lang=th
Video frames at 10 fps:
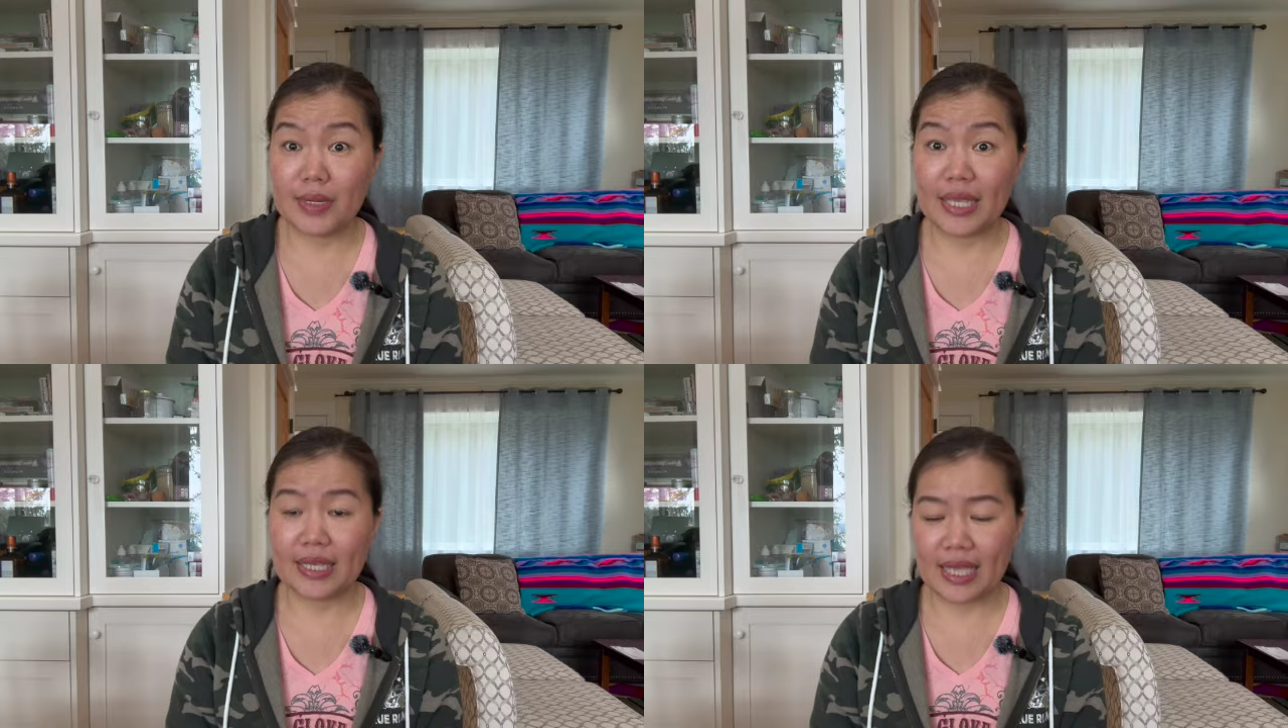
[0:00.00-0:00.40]
ม
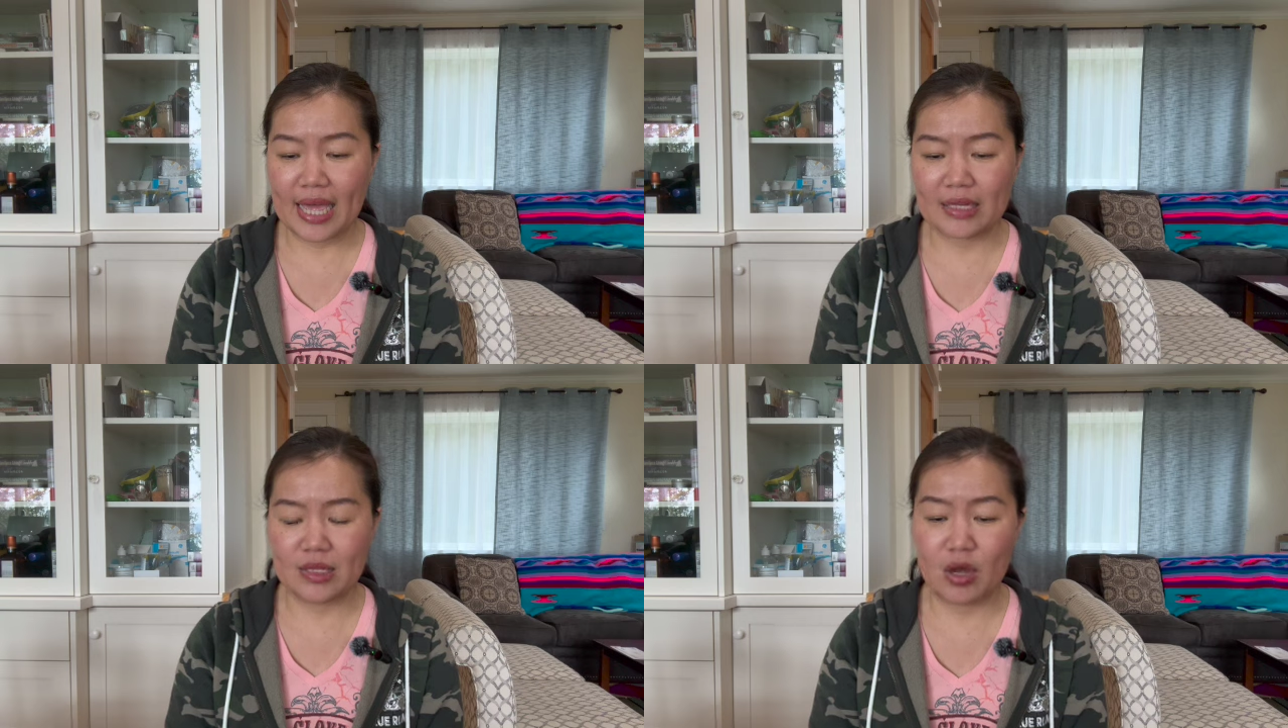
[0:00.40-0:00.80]
ใน
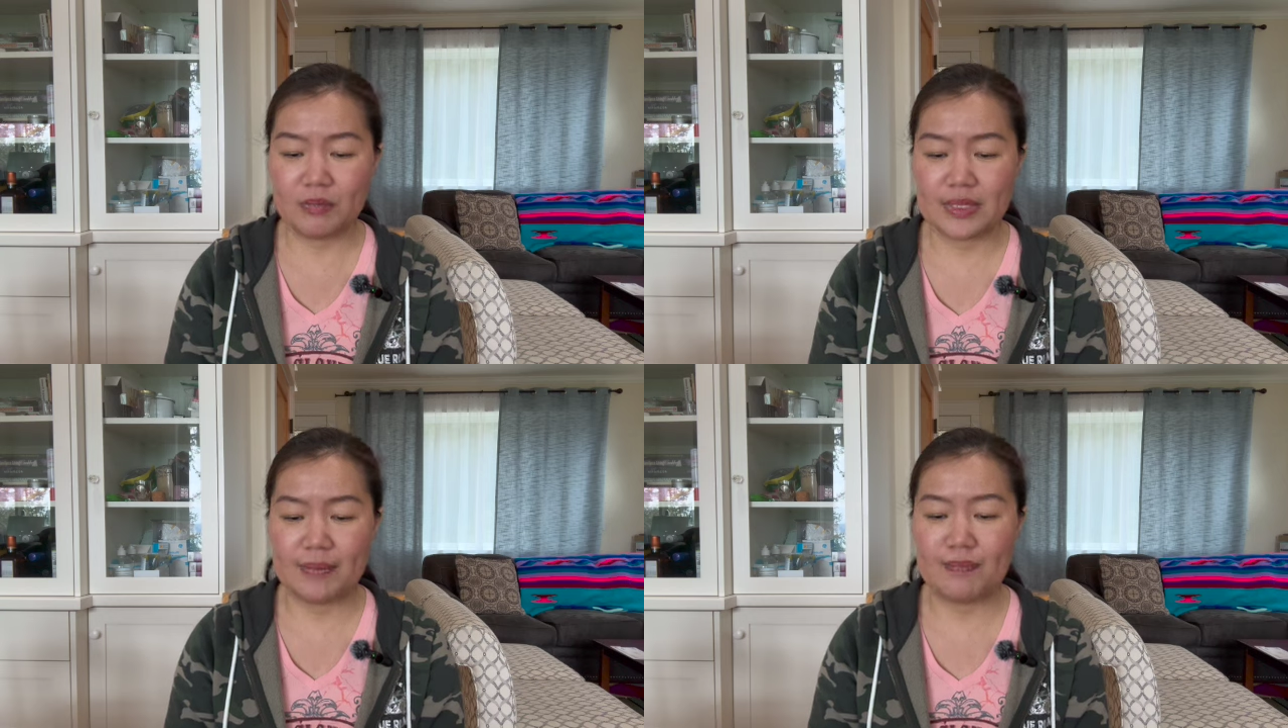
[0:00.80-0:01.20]
การยอ
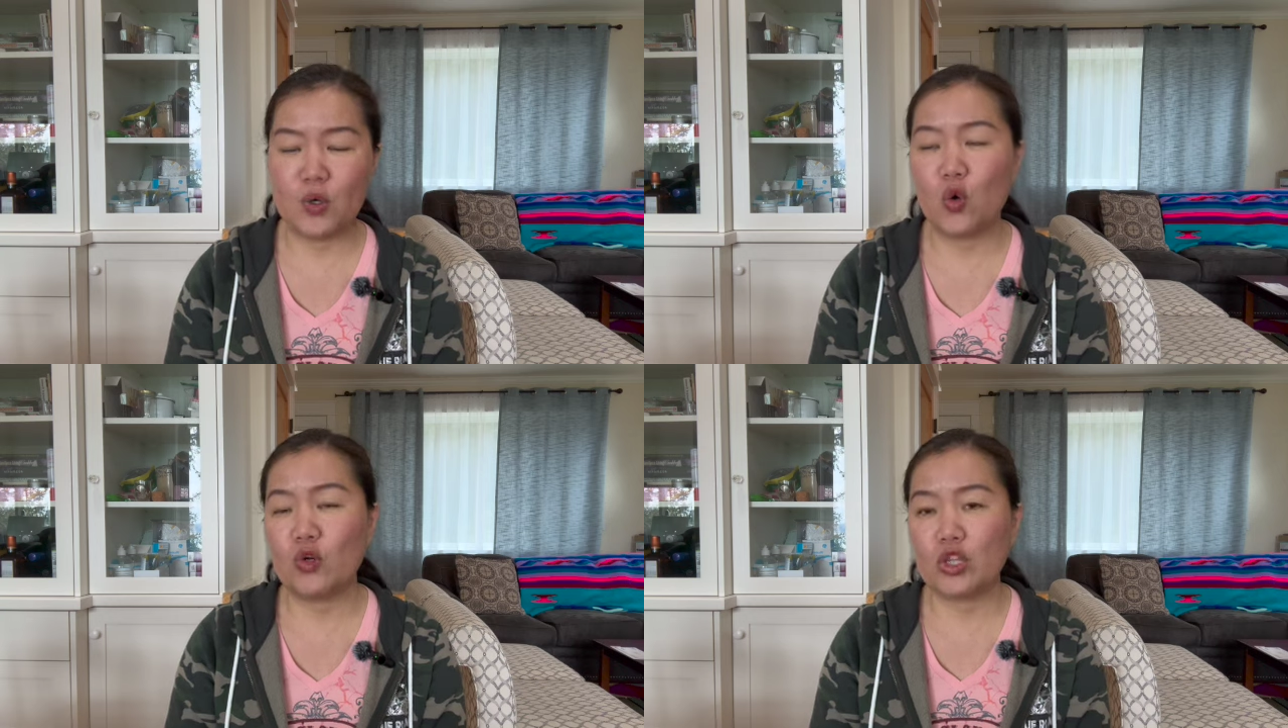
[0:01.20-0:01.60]
ม
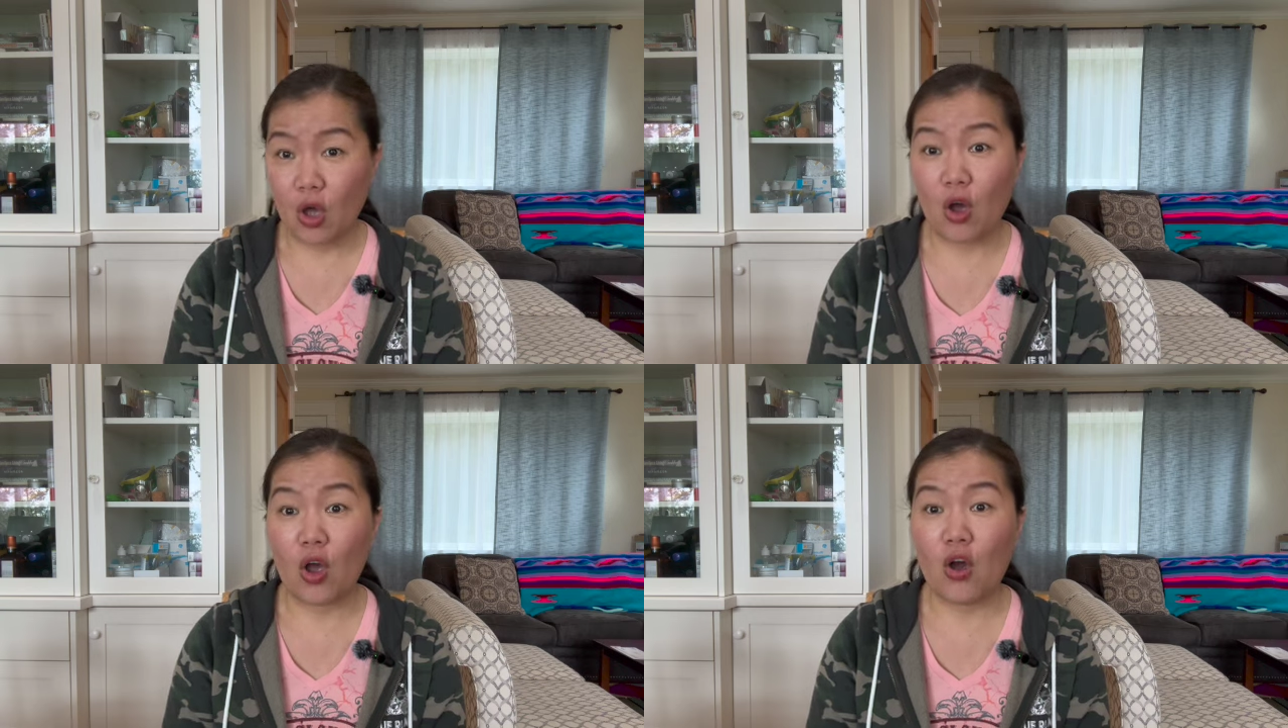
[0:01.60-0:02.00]
จำนน
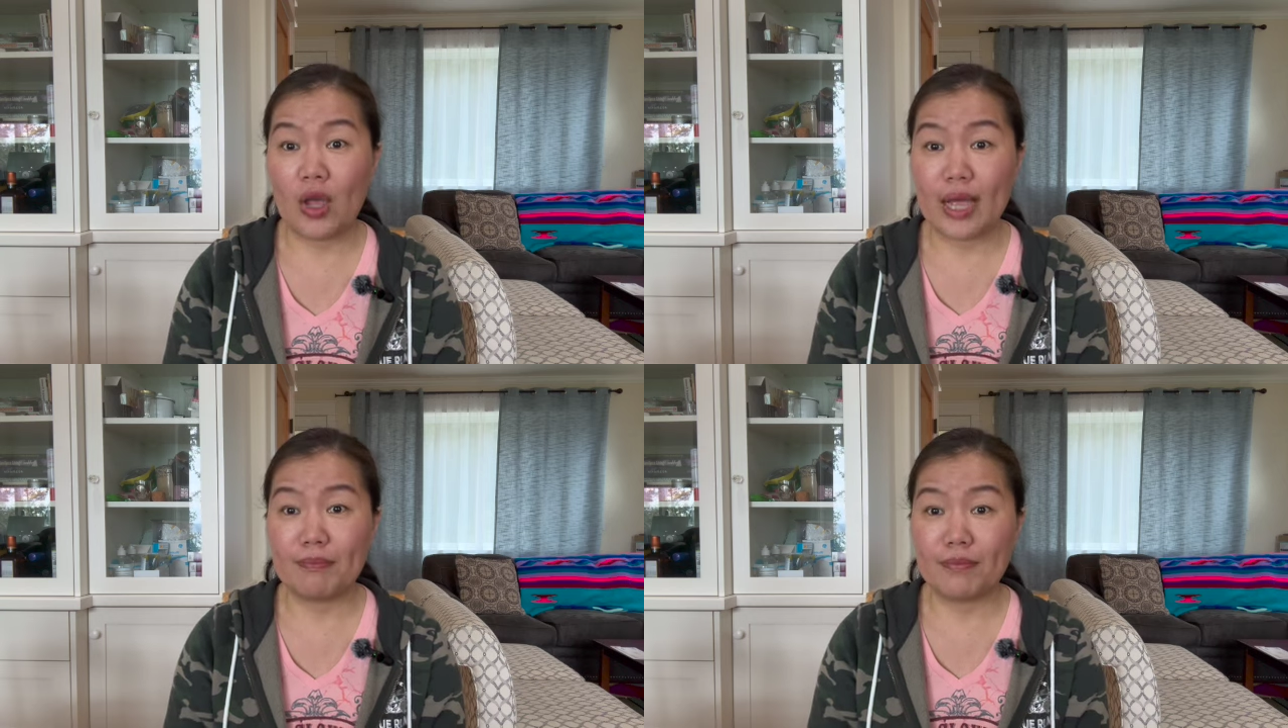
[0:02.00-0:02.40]
ต่อกอง
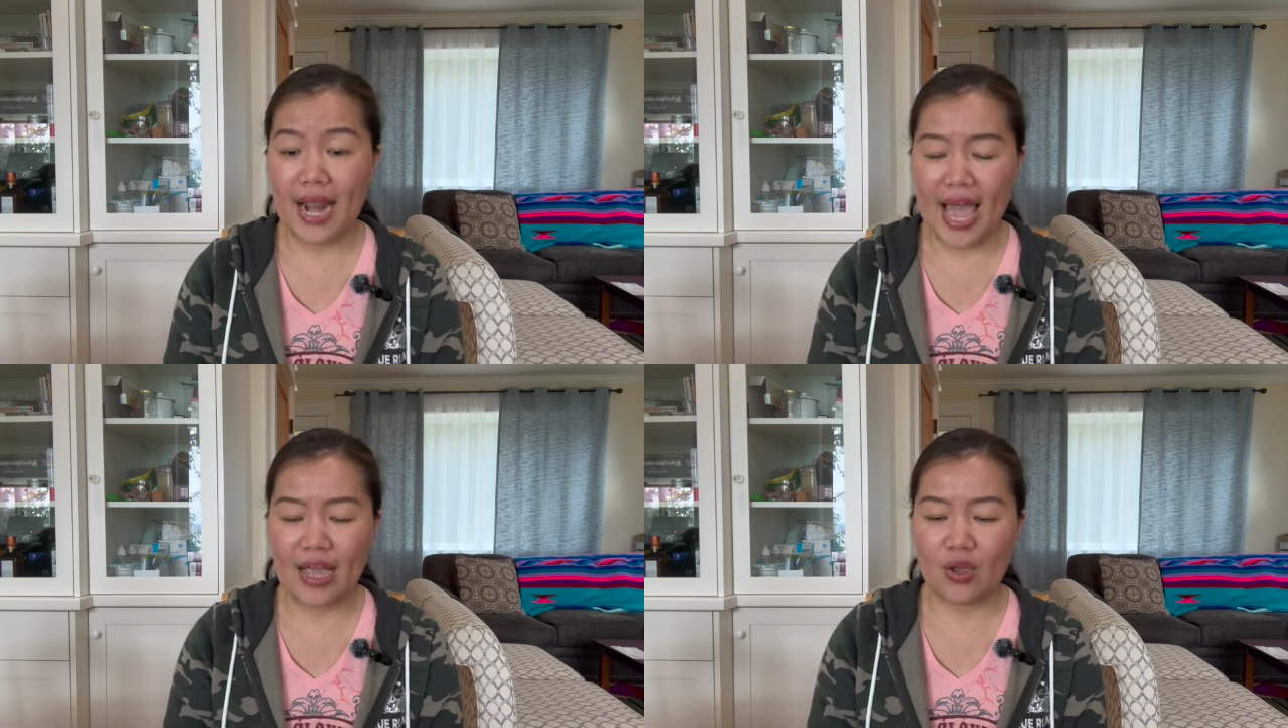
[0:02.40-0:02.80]

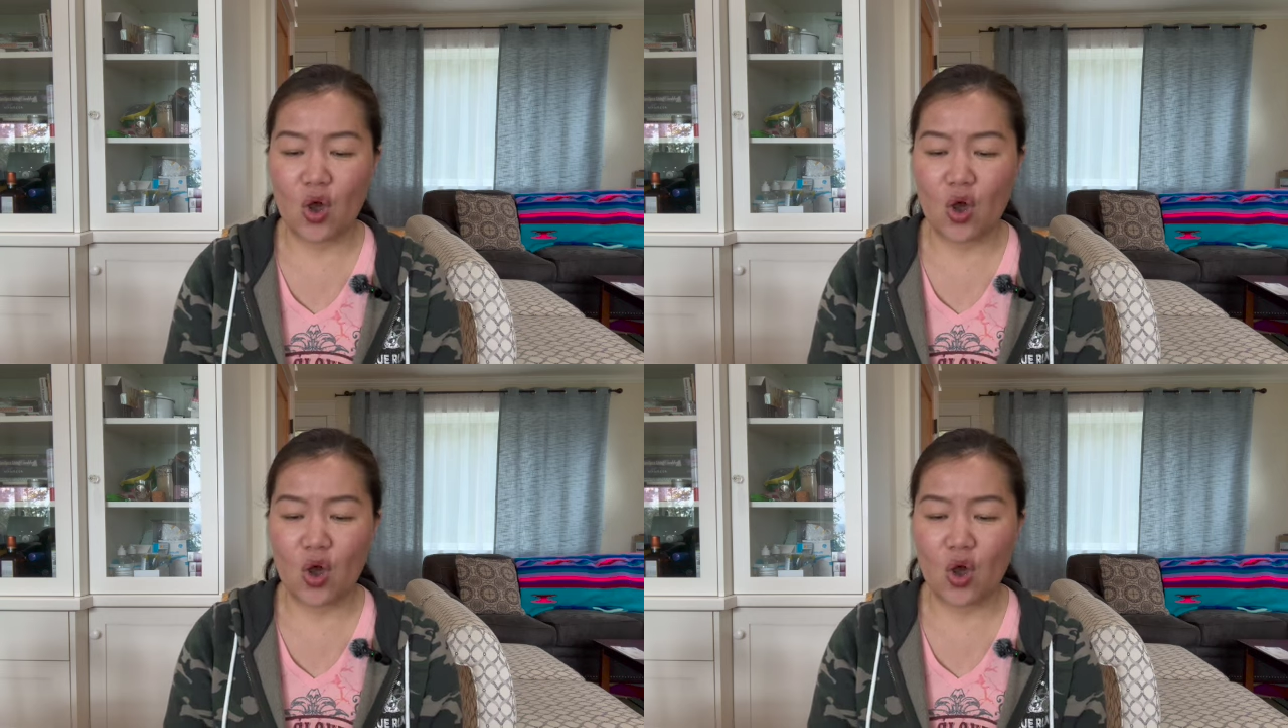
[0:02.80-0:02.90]
กำลัง